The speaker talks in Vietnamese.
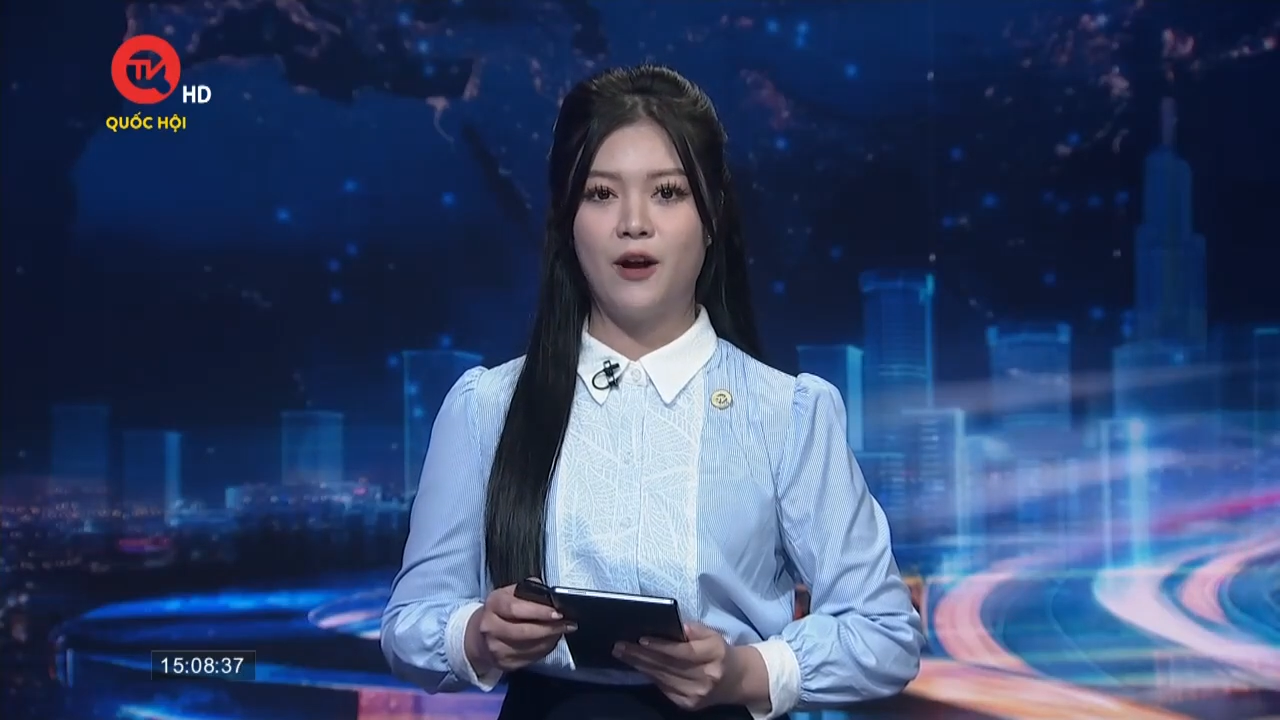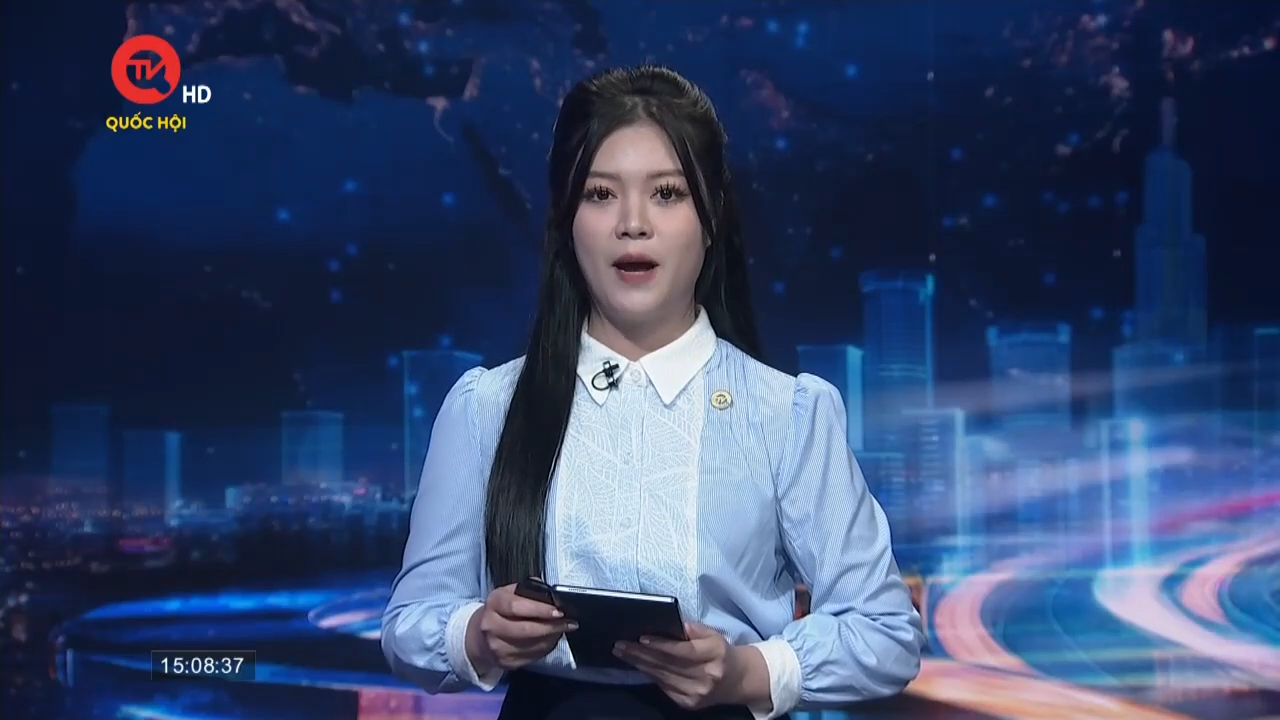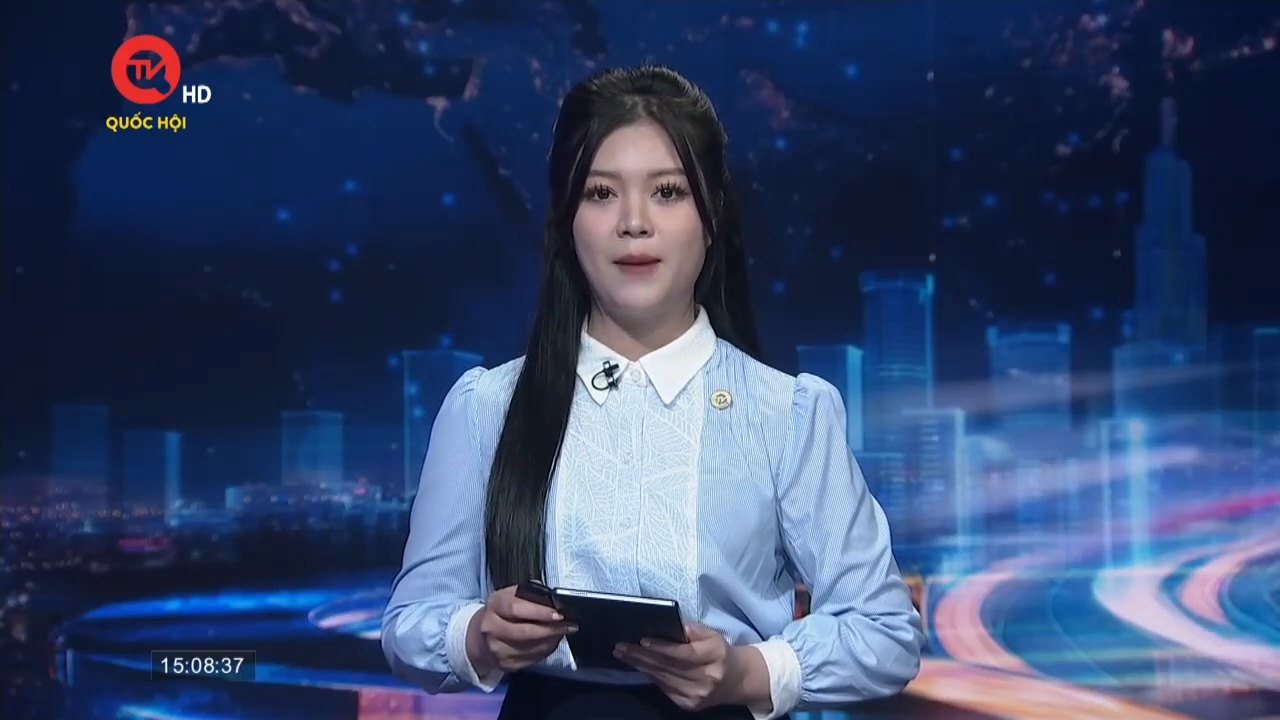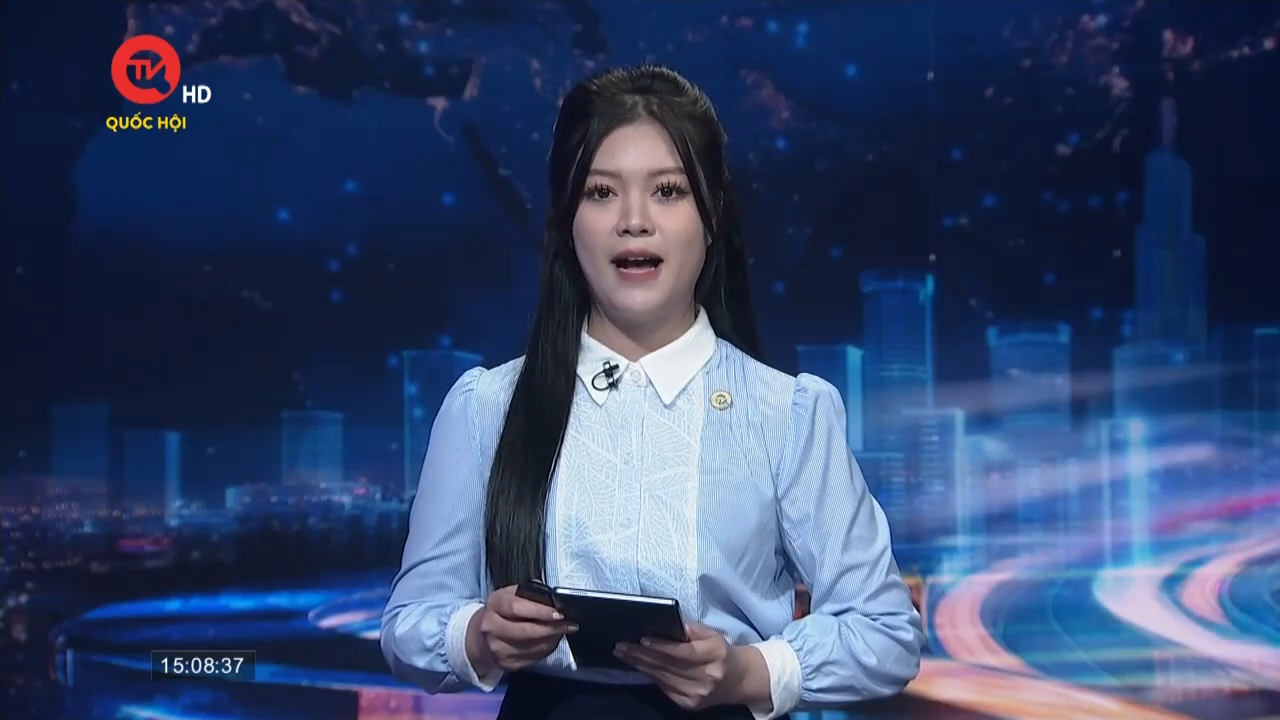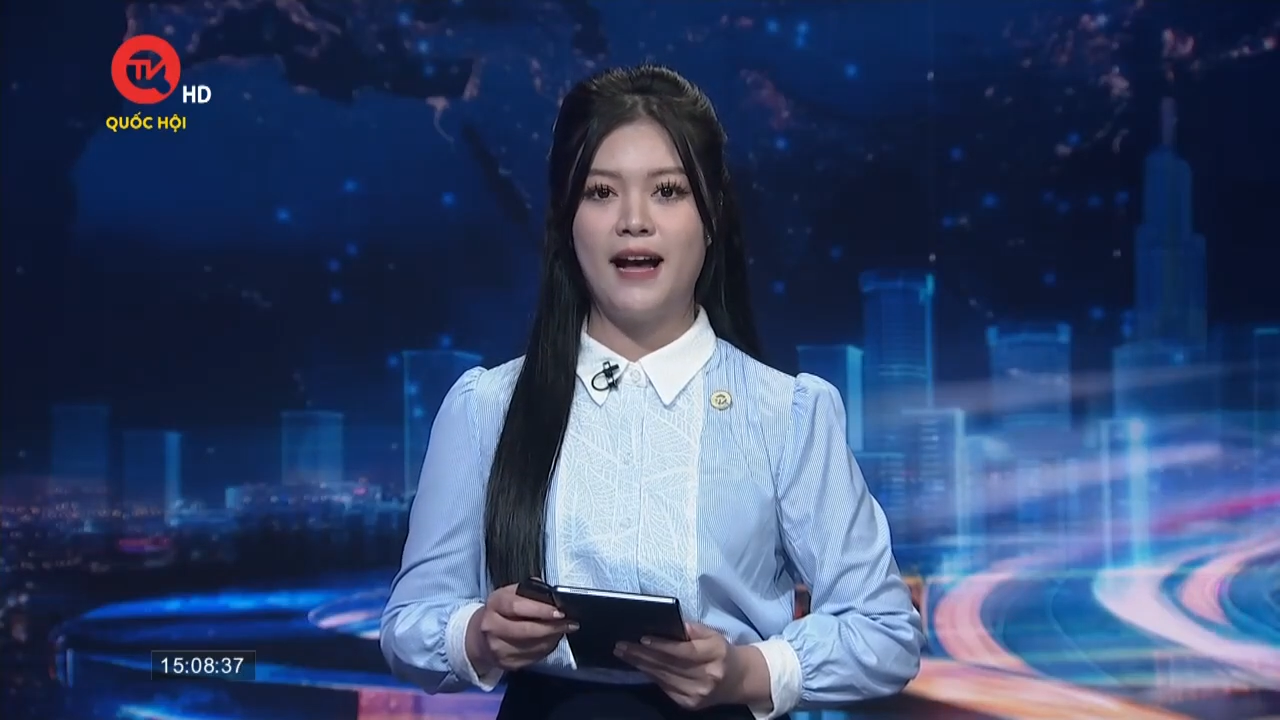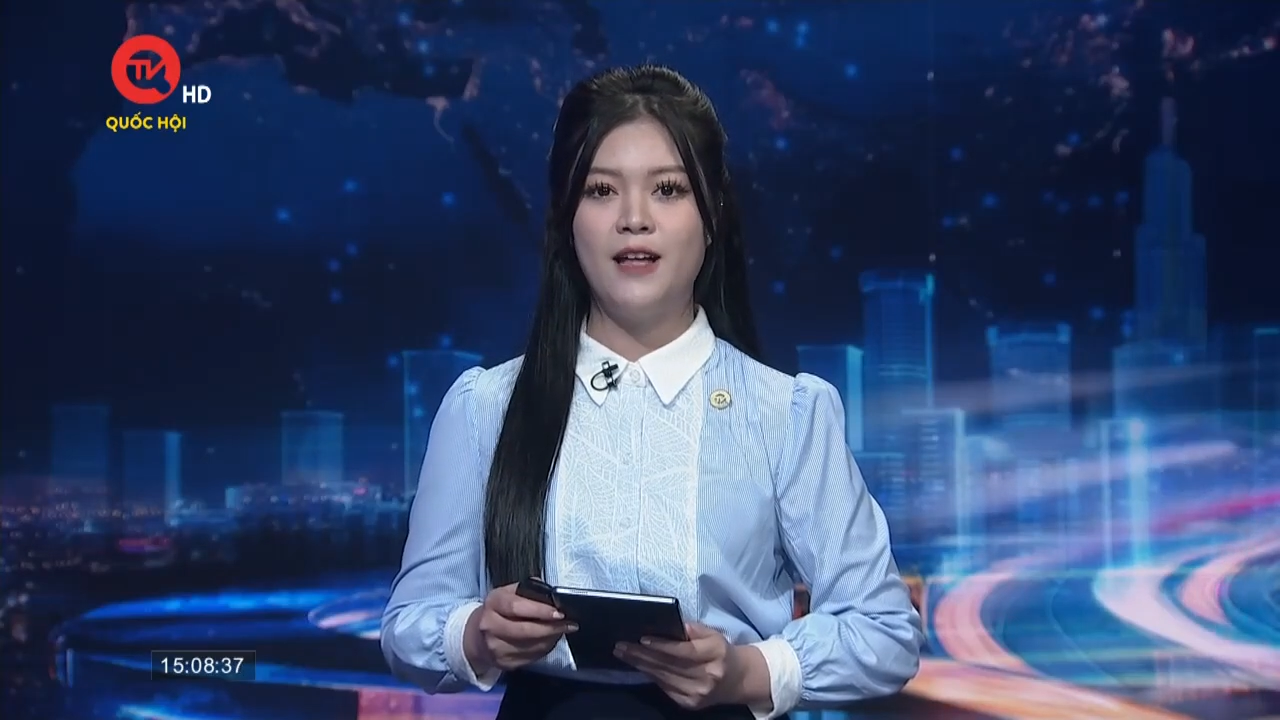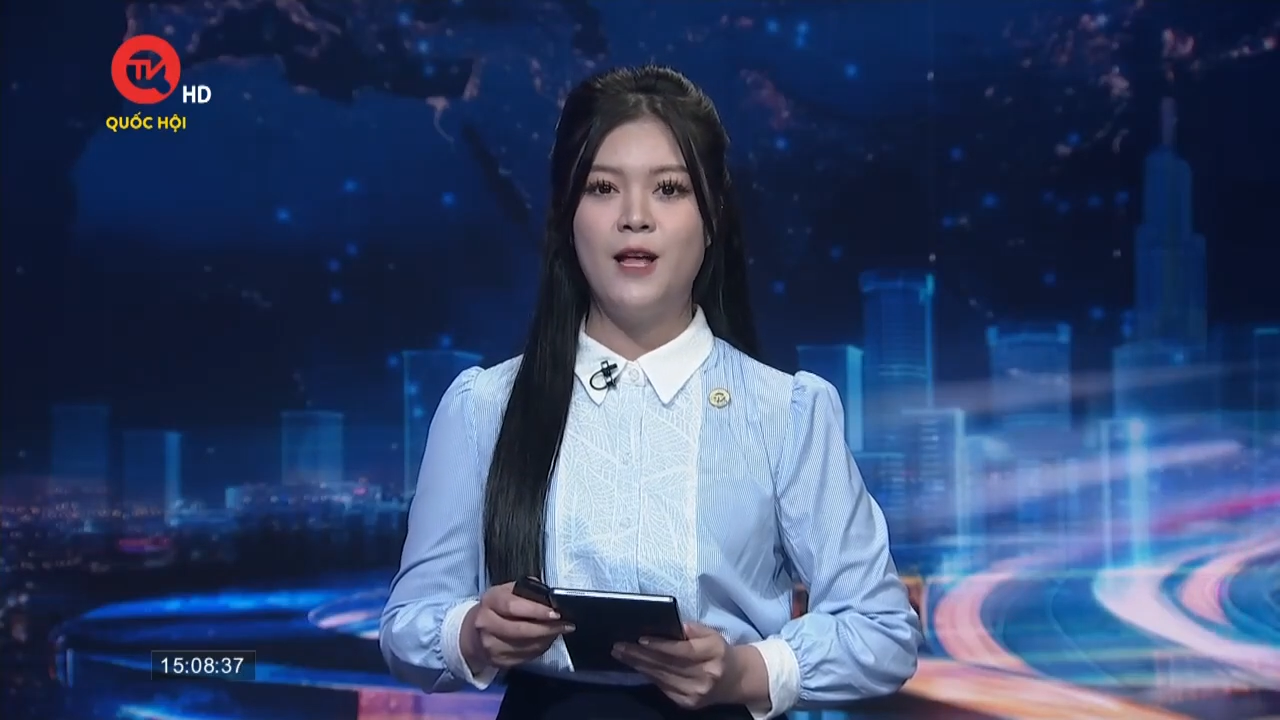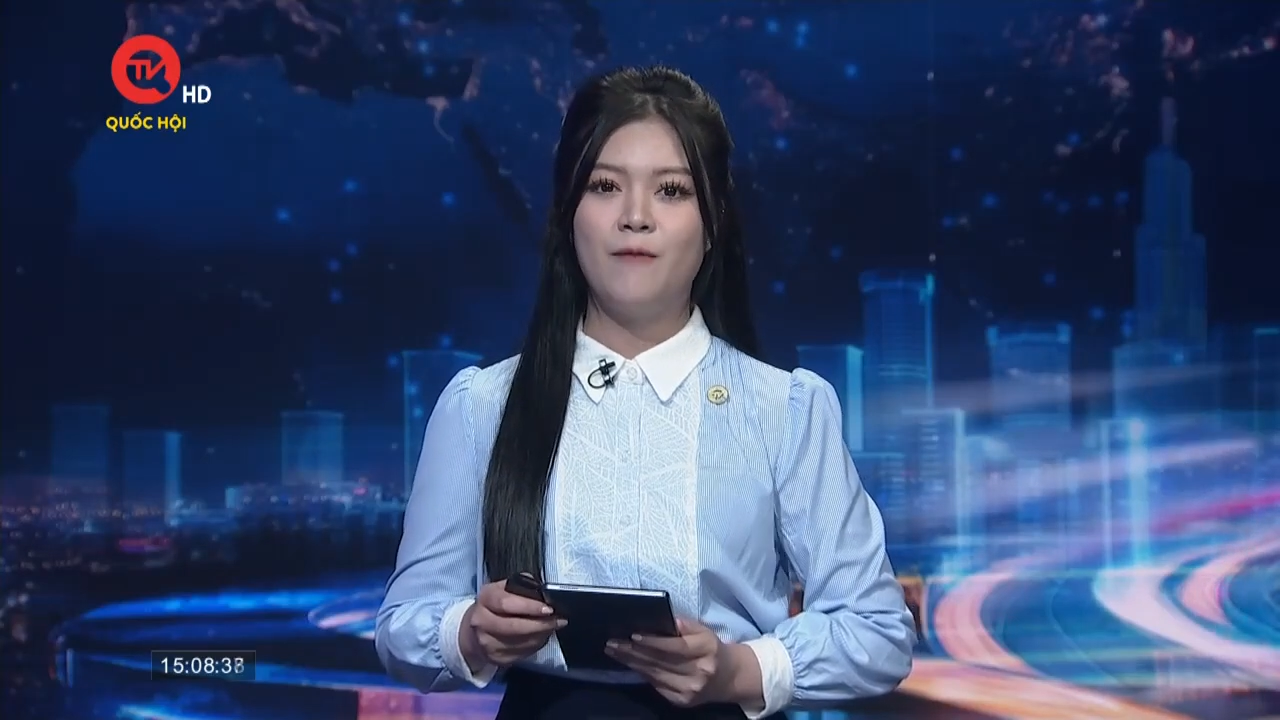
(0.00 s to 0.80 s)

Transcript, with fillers: nghìn không trăm hai mươi ba